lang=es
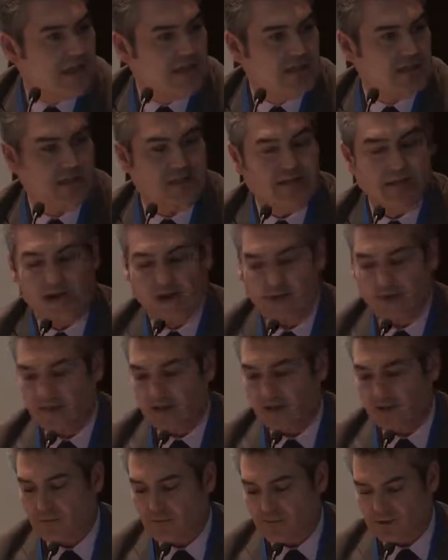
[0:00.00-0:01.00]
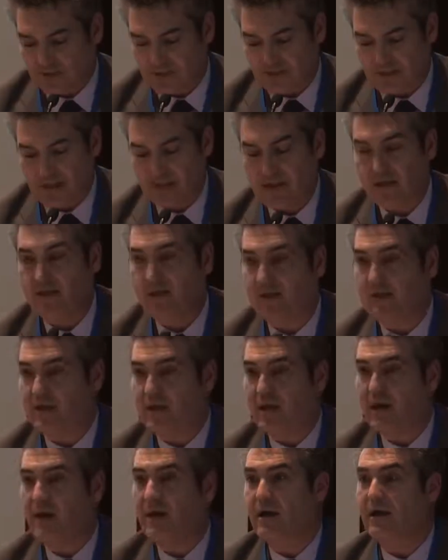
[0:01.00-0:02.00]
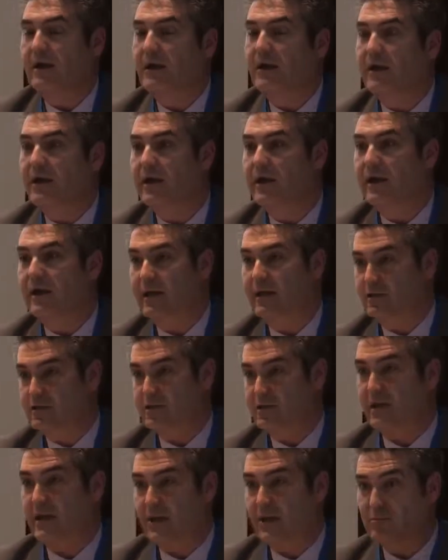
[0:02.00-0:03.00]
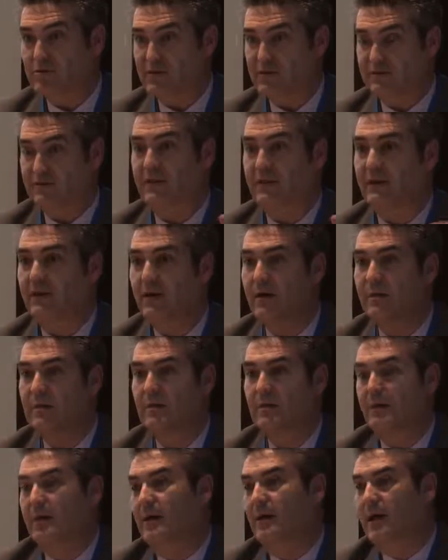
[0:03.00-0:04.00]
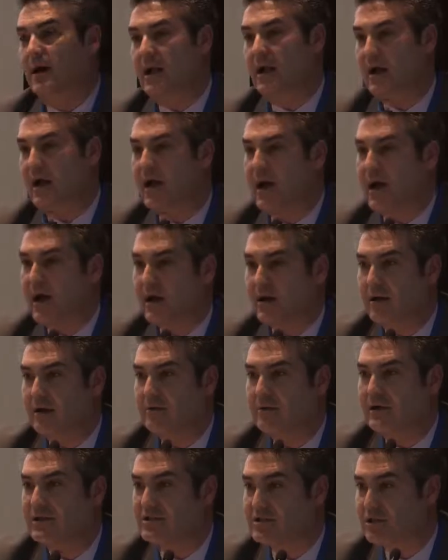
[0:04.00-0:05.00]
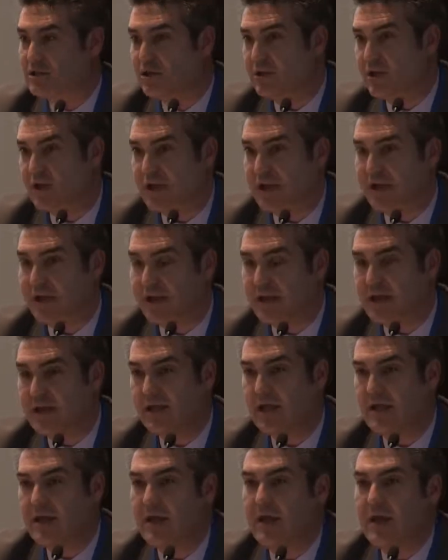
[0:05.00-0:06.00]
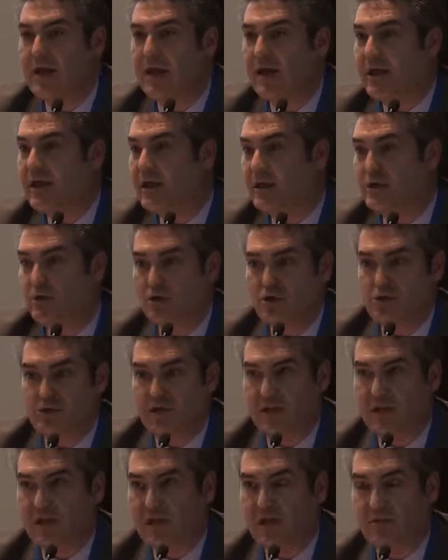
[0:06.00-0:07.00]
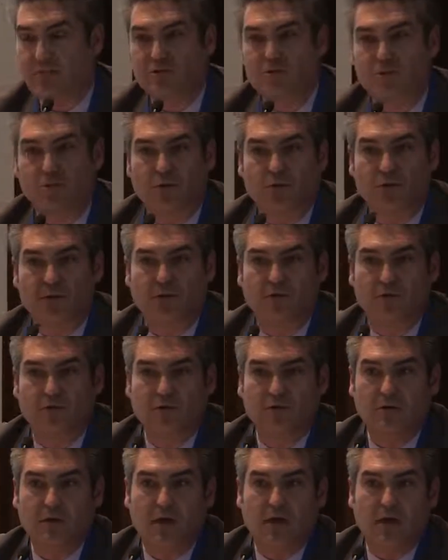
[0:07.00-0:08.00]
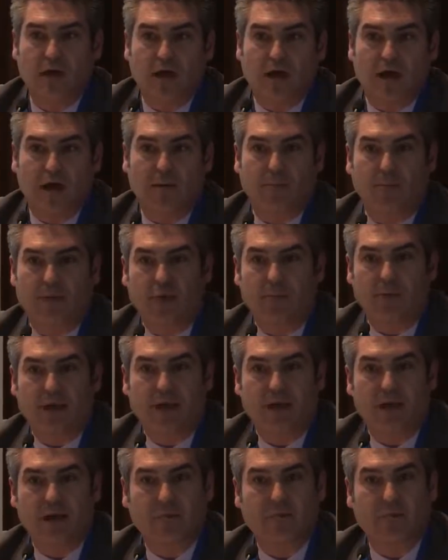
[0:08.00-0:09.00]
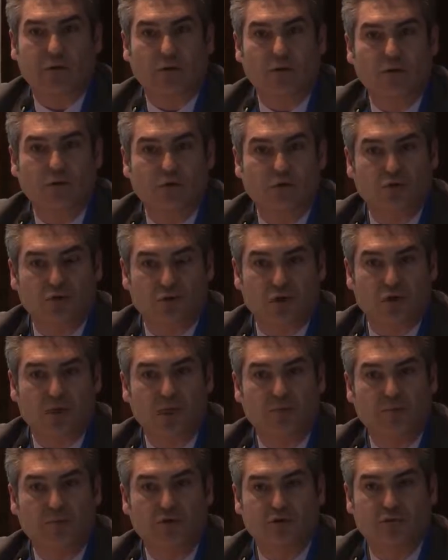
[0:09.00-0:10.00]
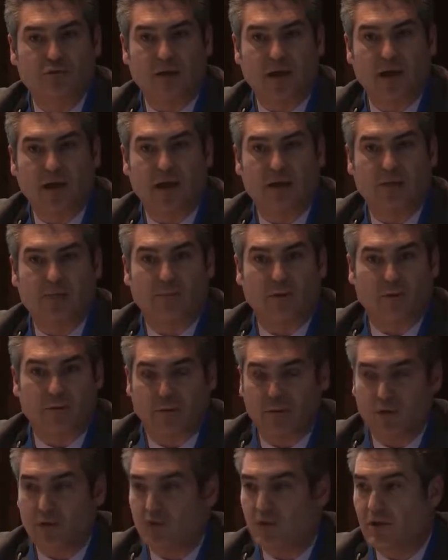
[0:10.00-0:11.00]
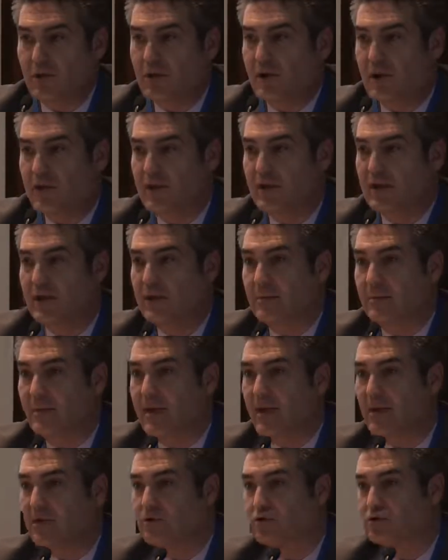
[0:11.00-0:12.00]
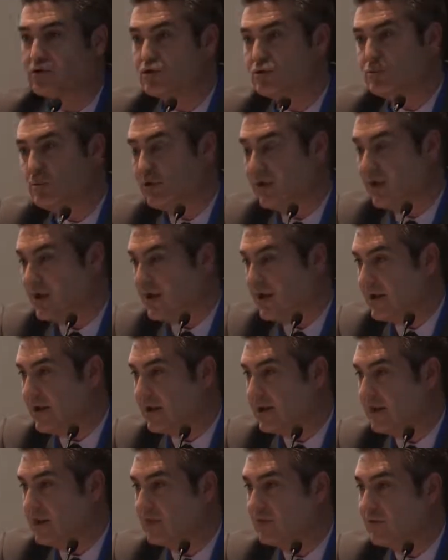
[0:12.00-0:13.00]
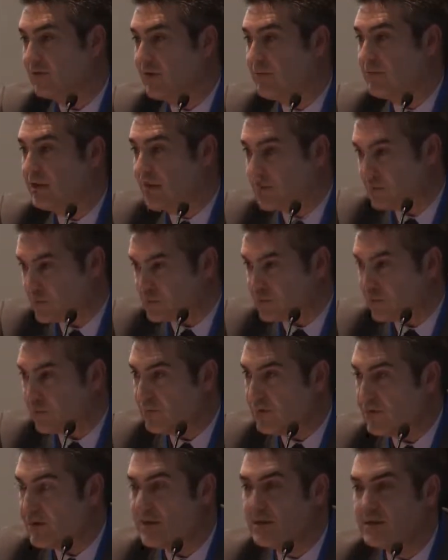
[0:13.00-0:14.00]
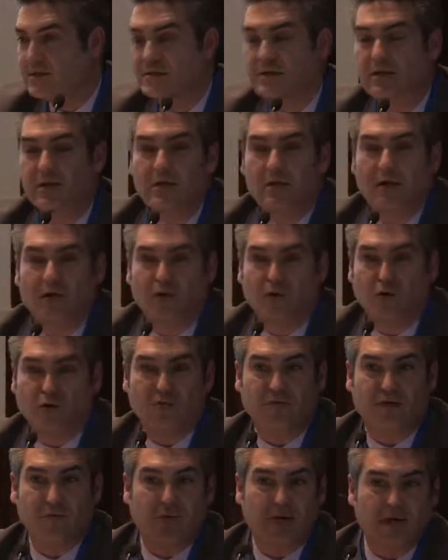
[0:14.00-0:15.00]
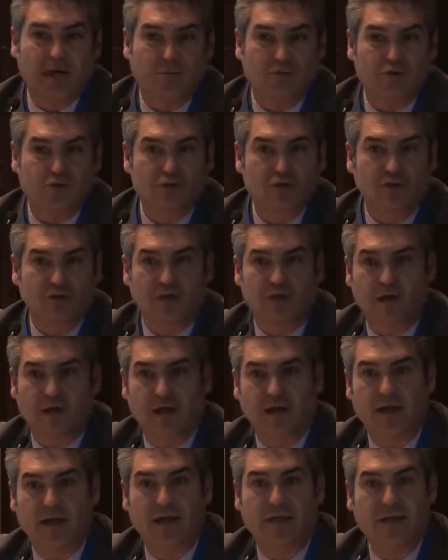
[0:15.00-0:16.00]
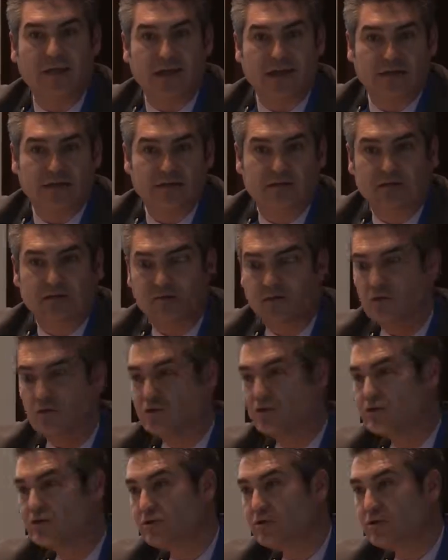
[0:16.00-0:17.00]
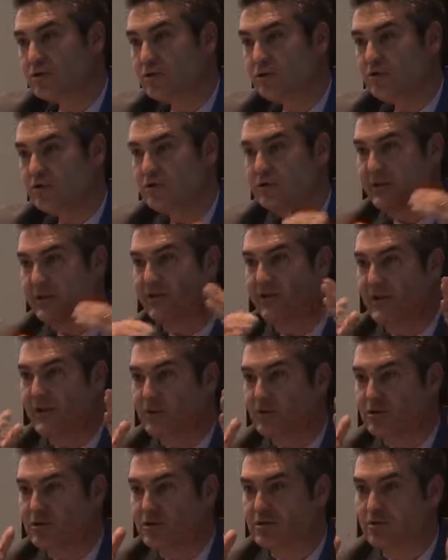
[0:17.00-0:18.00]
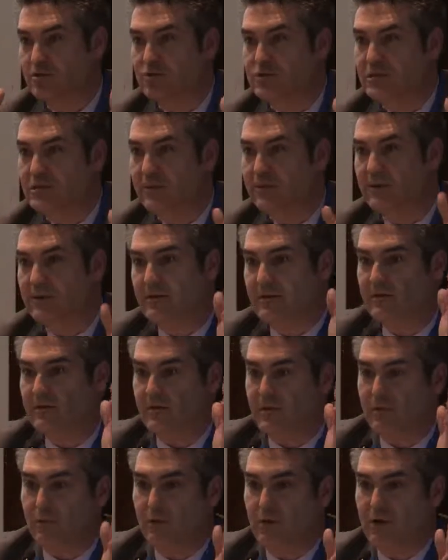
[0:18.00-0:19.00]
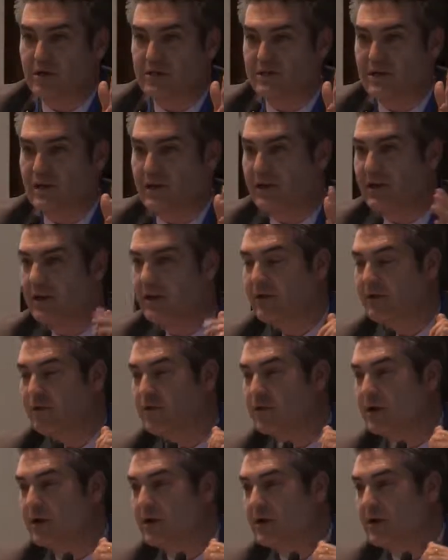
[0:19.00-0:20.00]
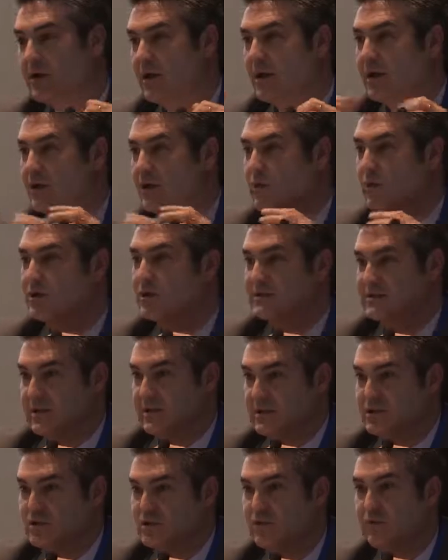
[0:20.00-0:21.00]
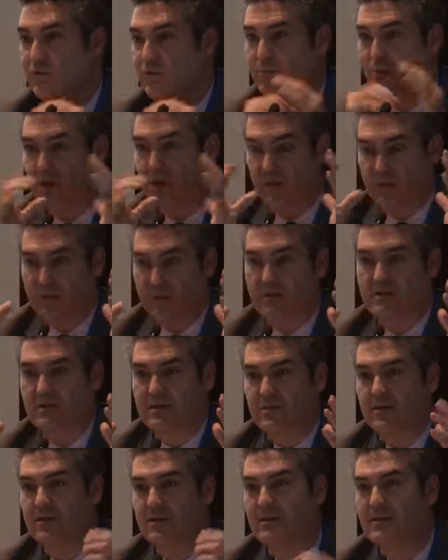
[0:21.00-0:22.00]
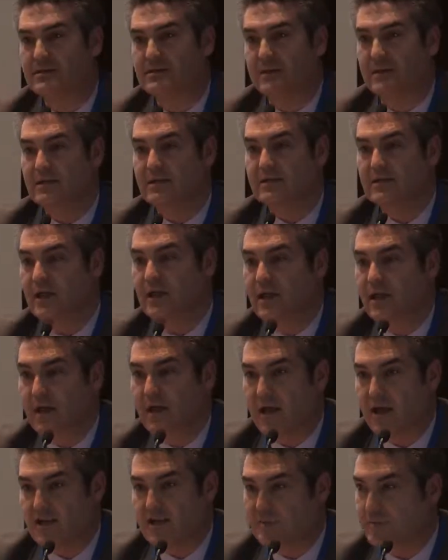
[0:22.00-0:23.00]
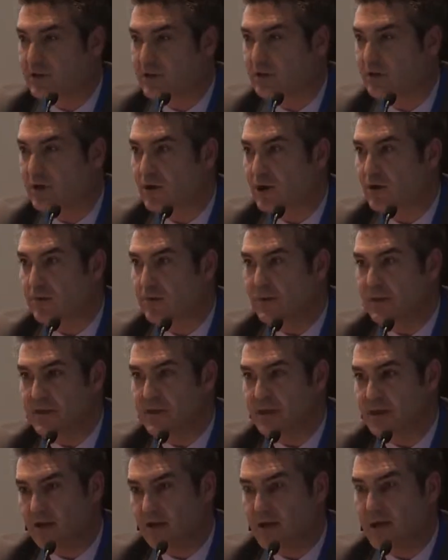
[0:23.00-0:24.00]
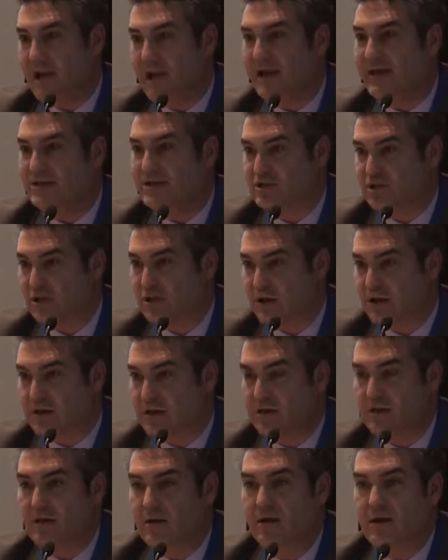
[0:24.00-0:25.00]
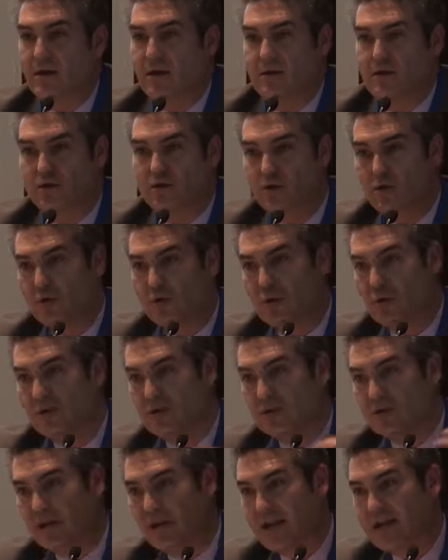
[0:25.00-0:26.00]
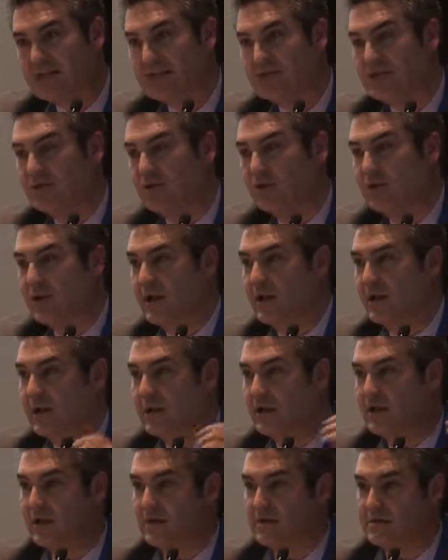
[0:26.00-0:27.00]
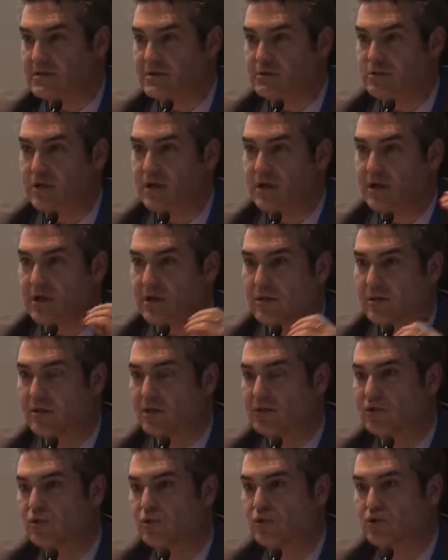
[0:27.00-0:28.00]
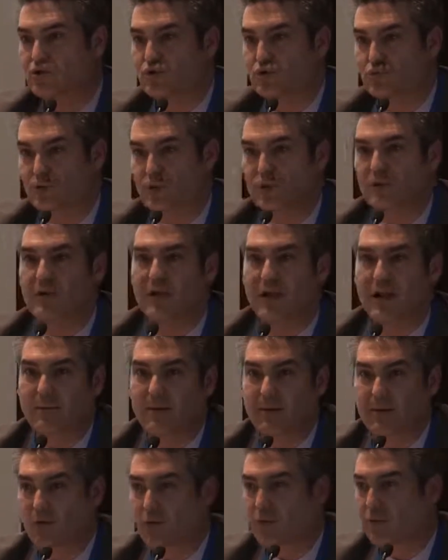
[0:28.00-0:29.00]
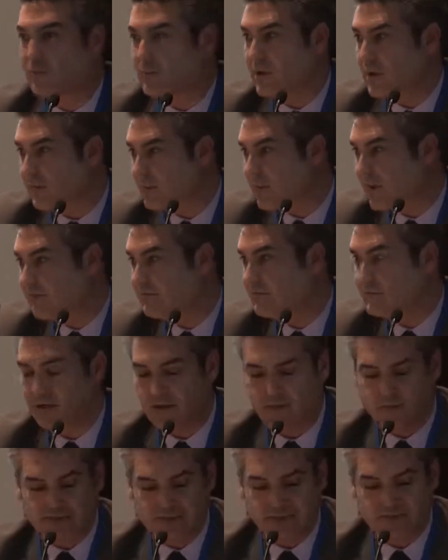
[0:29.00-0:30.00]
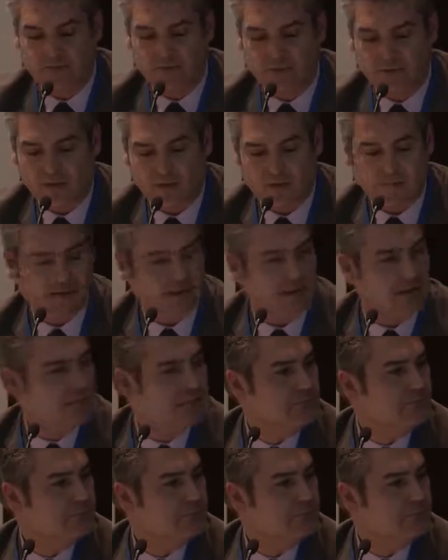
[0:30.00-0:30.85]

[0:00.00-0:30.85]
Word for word: Schneider Electric como estrategia decía eh, que nos dedicamos efectivamente a la gestión de la energía y no nos dedicamos por tanto a a proveer productos o equipos para la producción de energía ni para el consumo de la energía. No fabricamos bombillas o no fabricamos eh, calderas. No eh, nos, centramos exclusivamente entre bornes del generador y bornes del enchufe, porque precisamente ese es el espíritu de la compañía, gestionar todo el tránsito de la energía desde su generación a su consumo de la mejor y más, y más eficiente manera.